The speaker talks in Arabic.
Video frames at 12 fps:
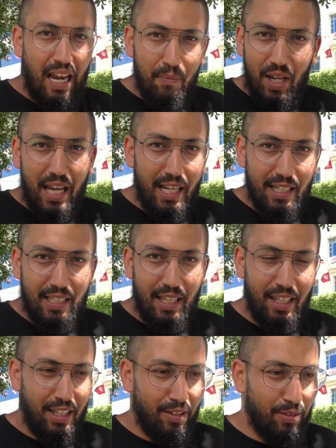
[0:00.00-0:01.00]
العم قيس
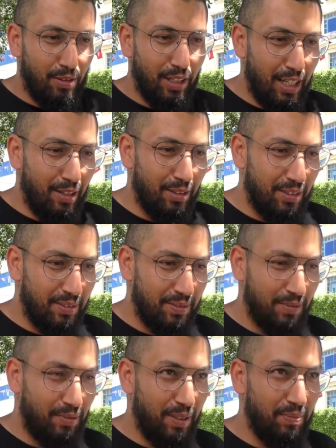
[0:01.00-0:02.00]
هذه نقولوا هالو
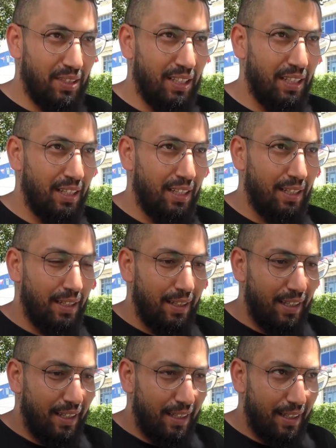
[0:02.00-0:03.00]
فهمتني
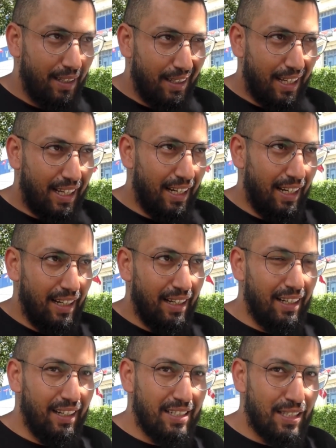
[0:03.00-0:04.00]
كل
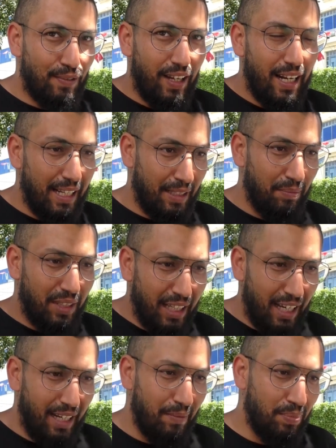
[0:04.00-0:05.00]
السفارات
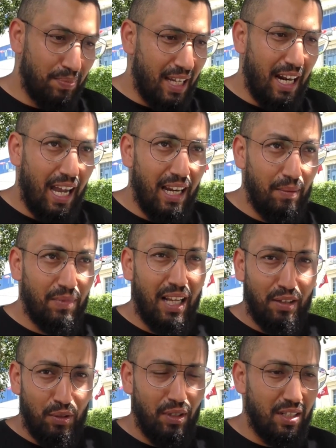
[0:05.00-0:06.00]
نتاعنا بصراحه اللي
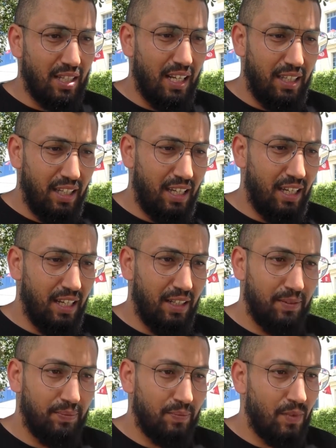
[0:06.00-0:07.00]
نتاع تونس غاديك
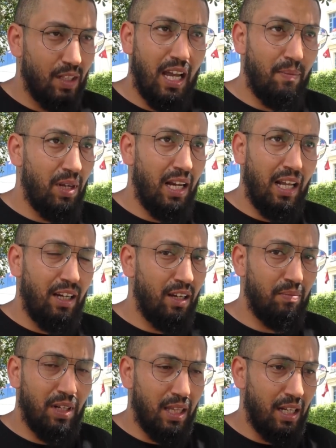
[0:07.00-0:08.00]
يعمل
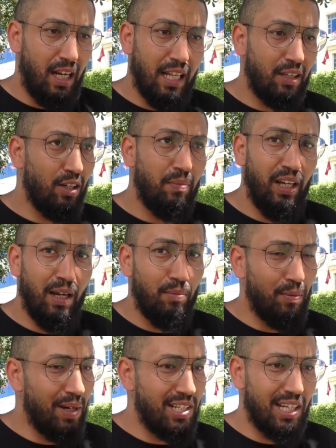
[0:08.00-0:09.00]
عليهم نظره حتى هم
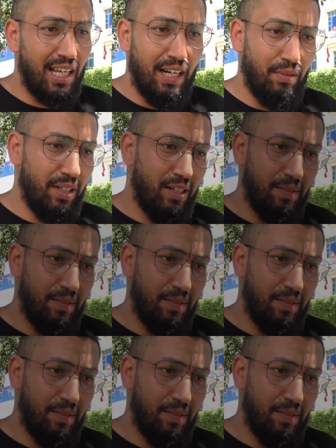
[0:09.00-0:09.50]
يحبوا برشا قهوه